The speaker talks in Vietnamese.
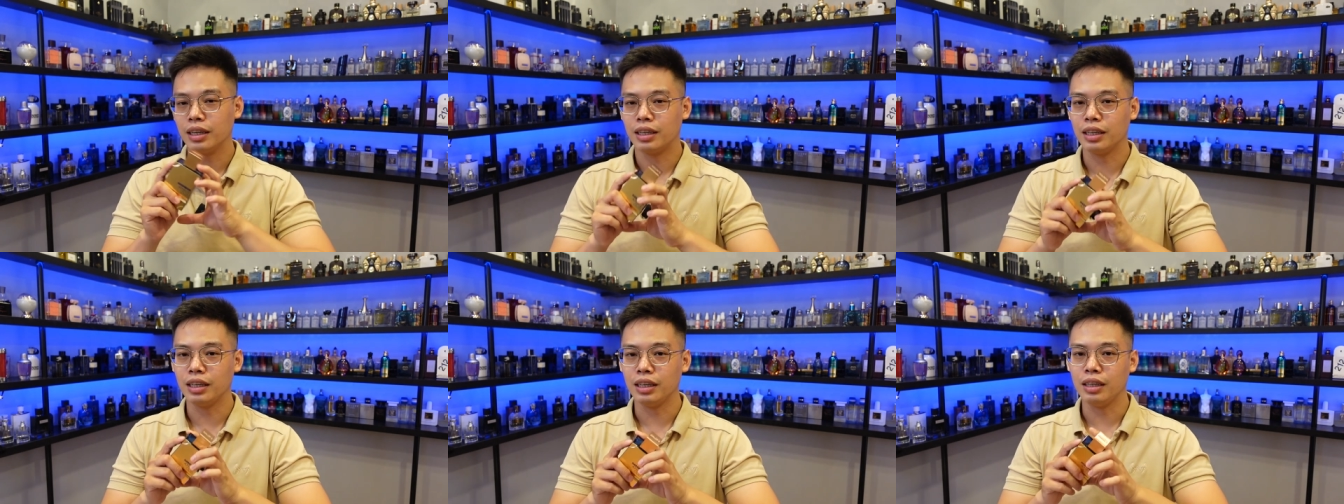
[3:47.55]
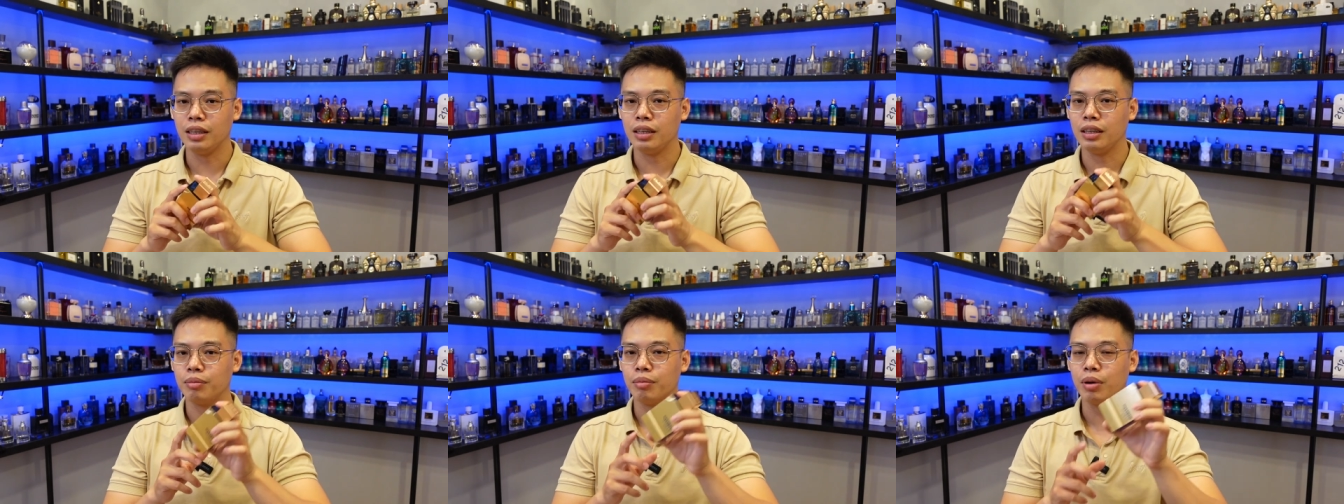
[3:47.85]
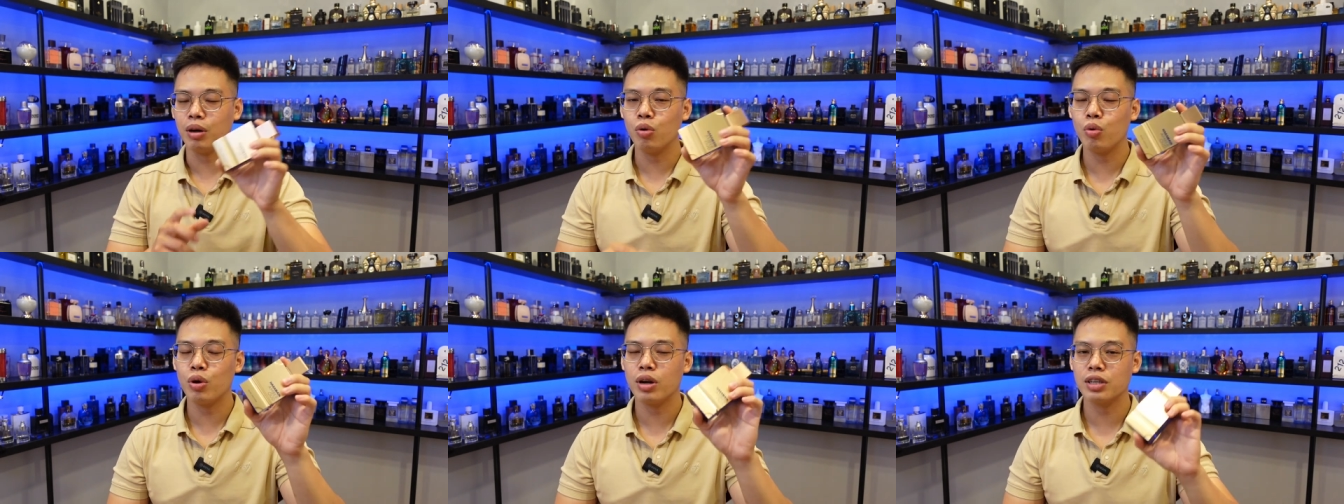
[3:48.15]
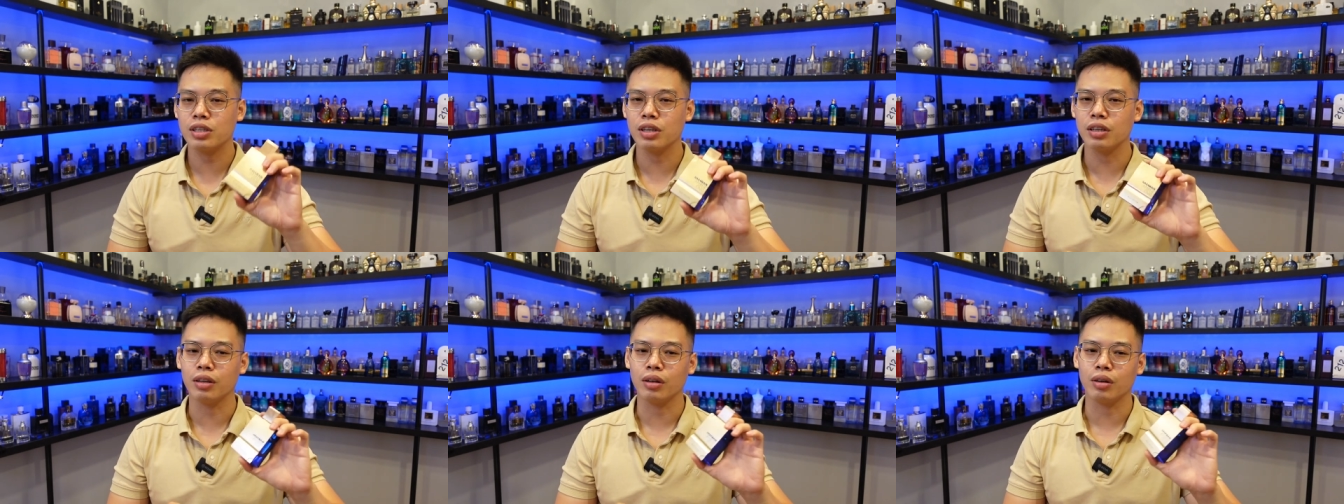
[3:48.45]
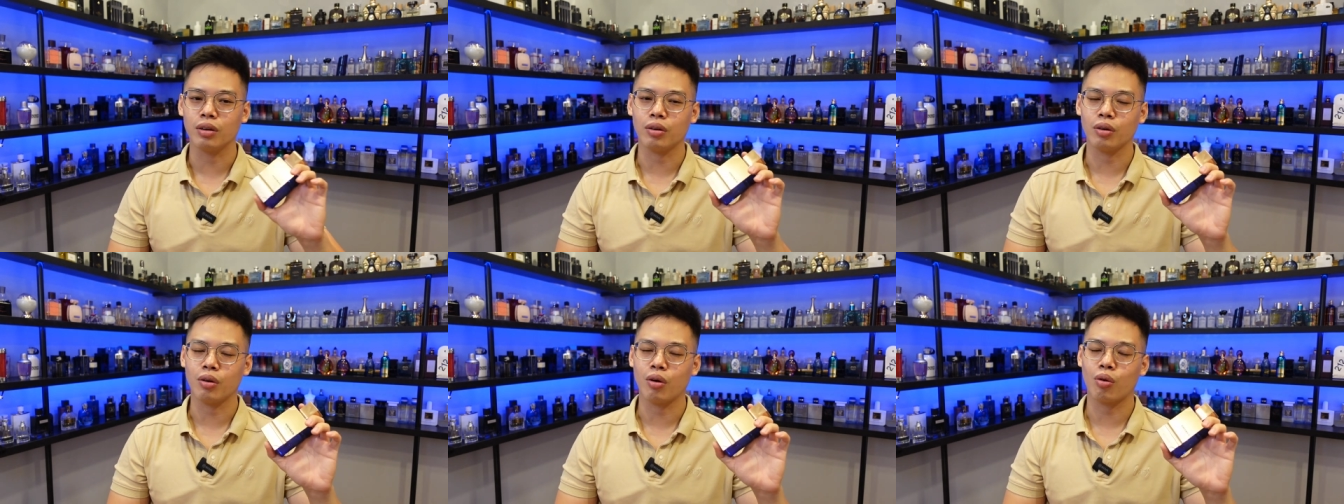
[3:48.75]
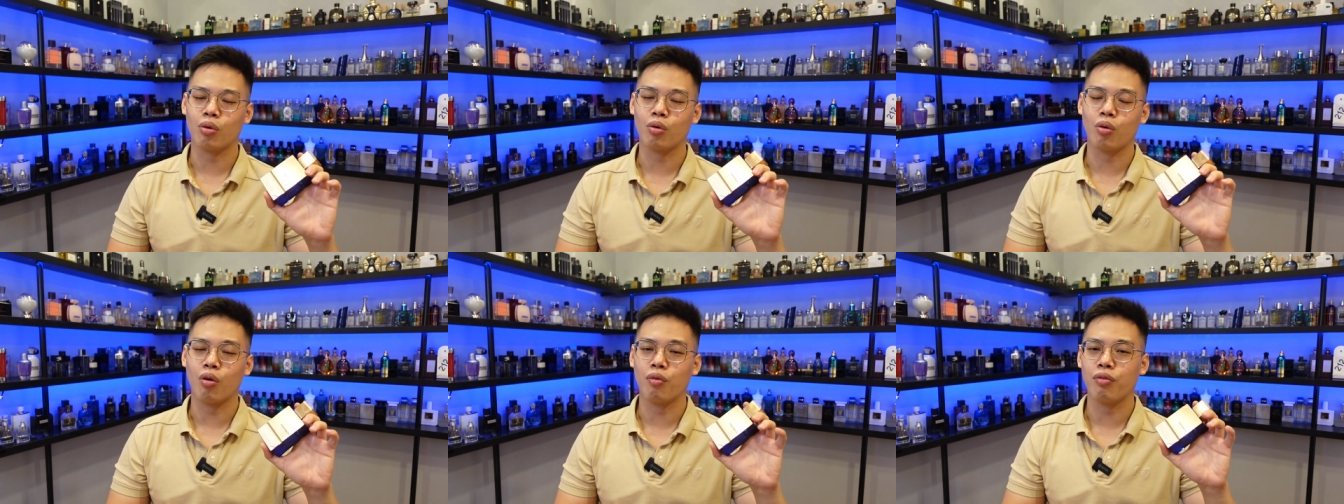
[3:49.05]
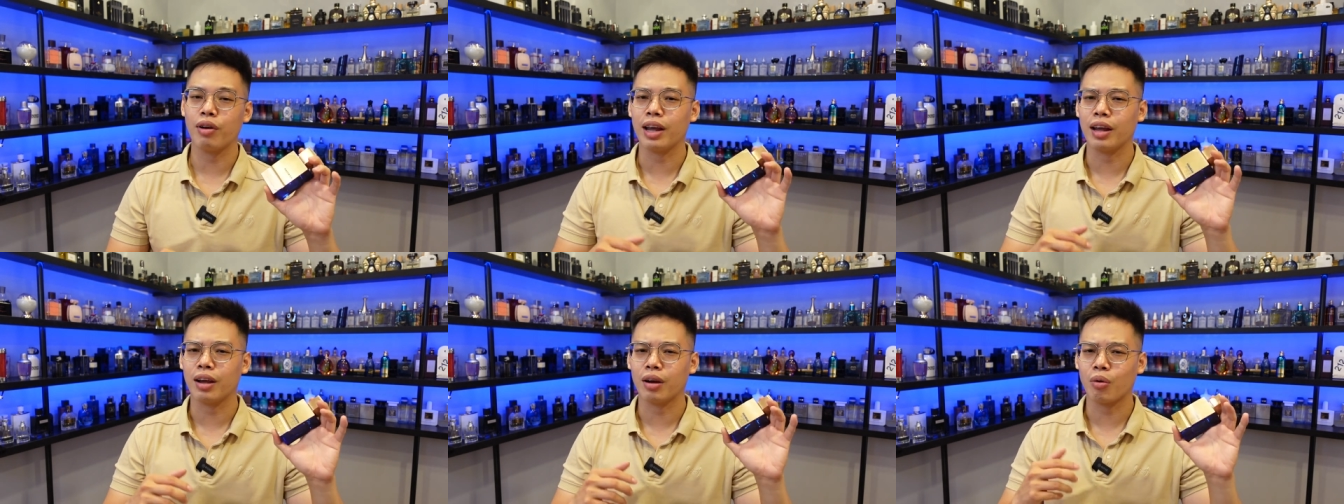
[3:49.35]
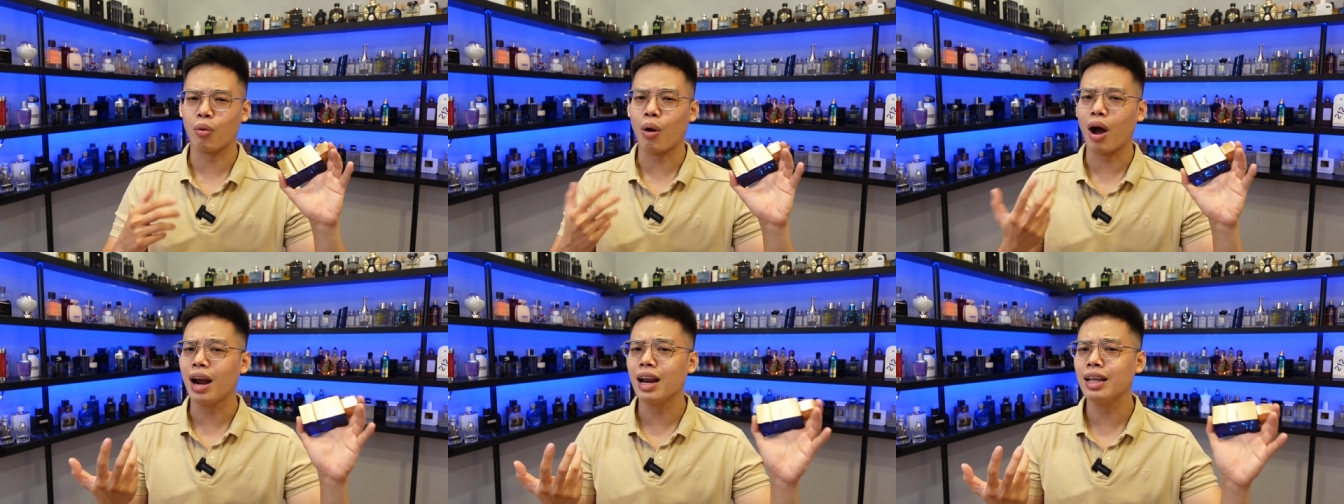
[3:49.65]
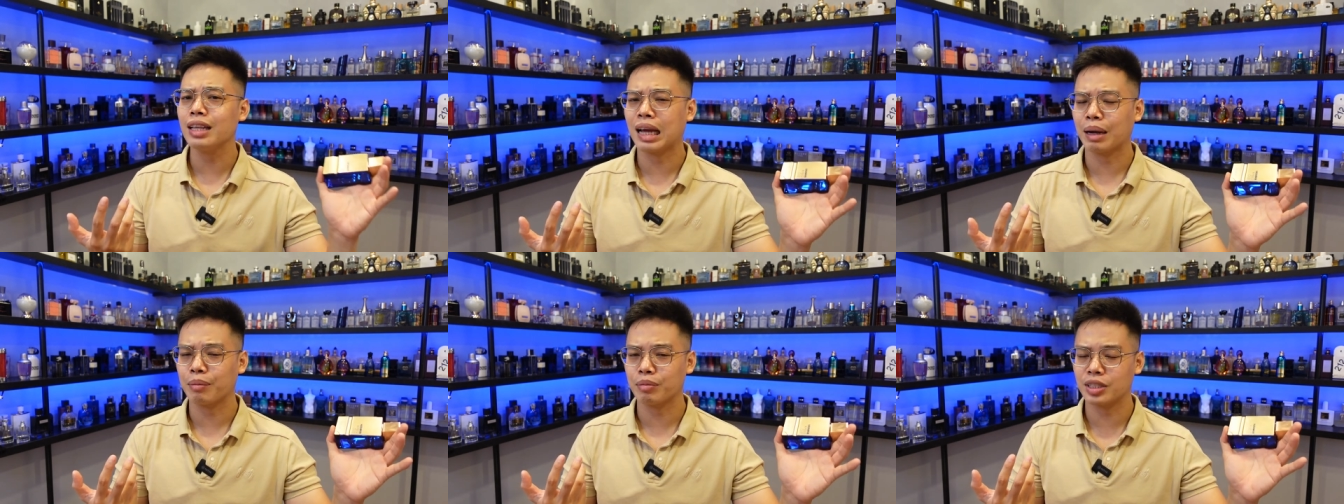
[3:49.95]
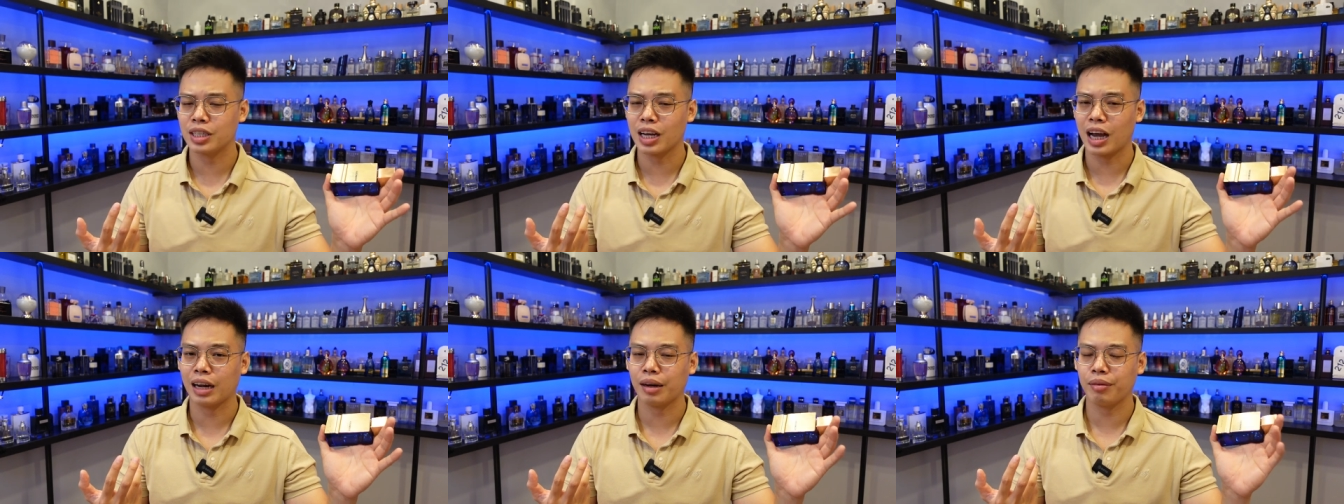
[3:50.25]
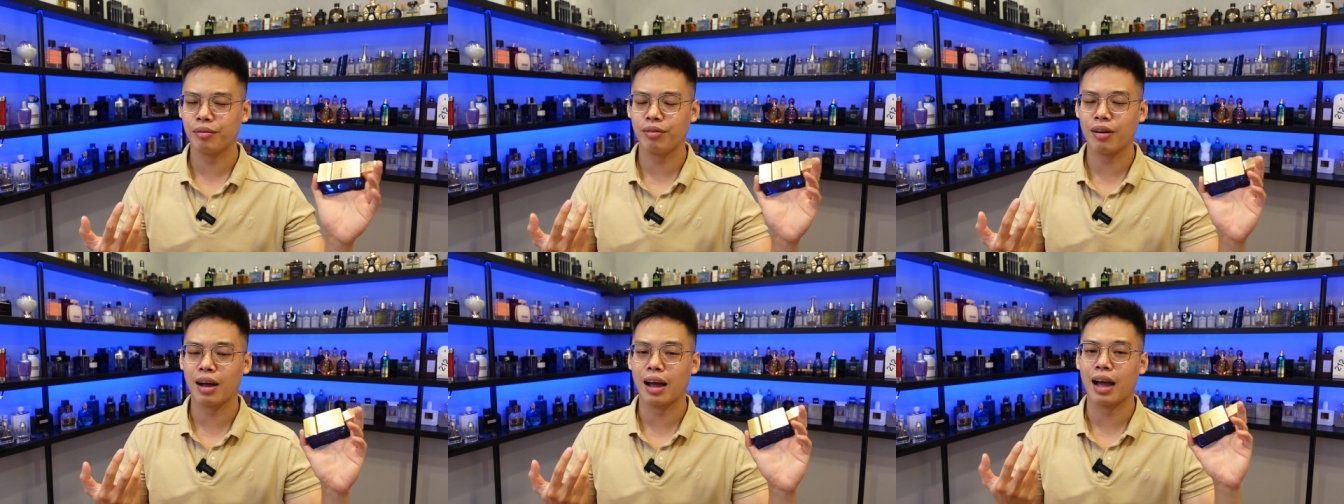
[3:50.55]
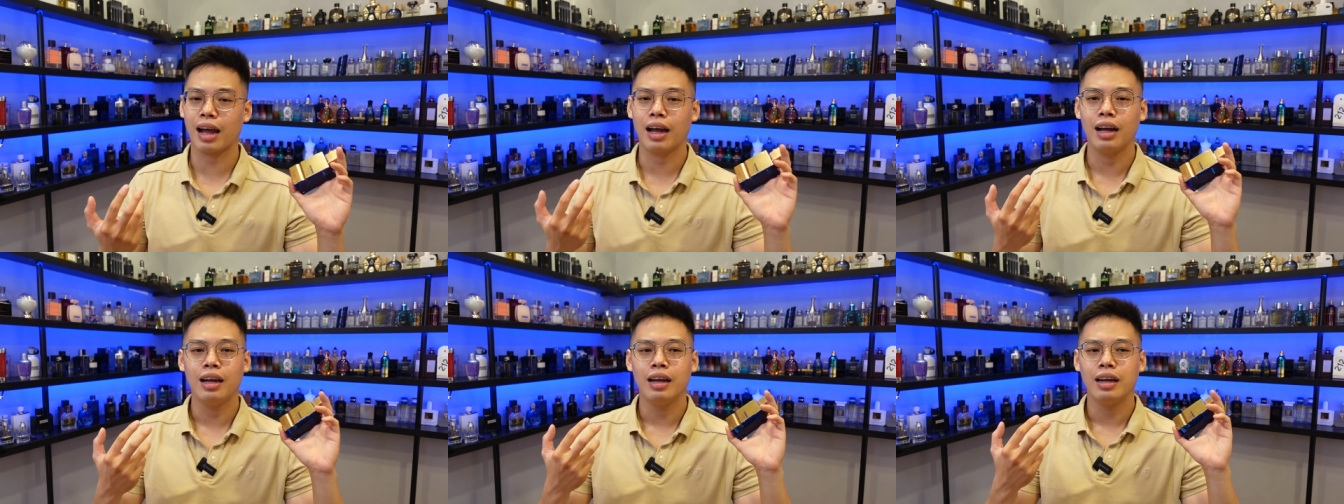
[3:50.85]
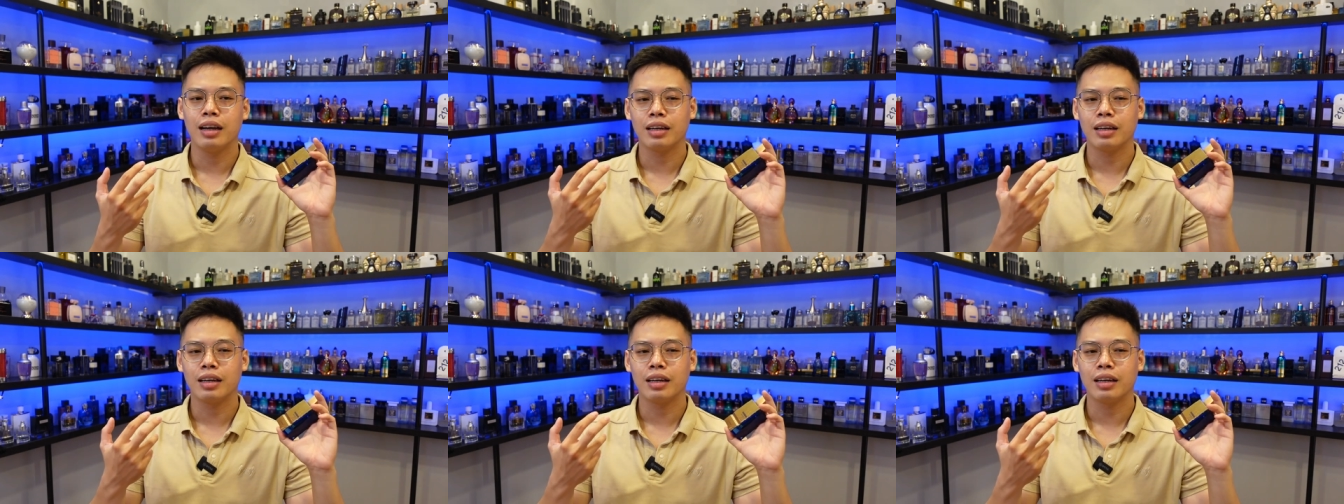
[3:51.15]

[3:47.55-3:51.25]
thì Blue Edition nó có vẻ quá là nhàm chán và